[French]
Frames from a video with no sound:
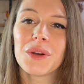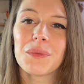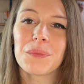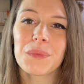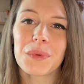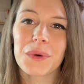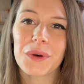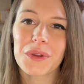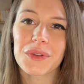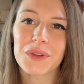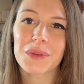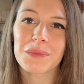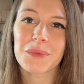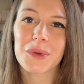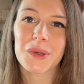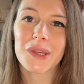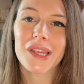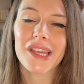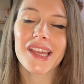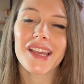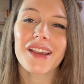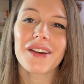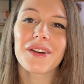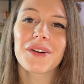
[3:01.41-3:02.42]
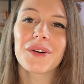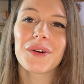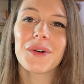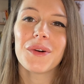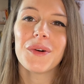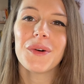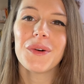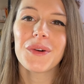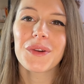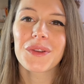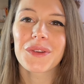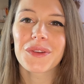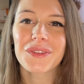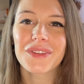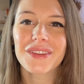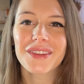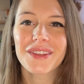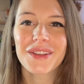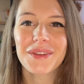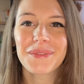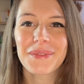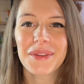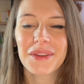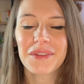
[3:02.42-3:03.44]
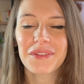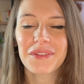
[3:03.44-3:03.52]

pour ne manquer aucune de mes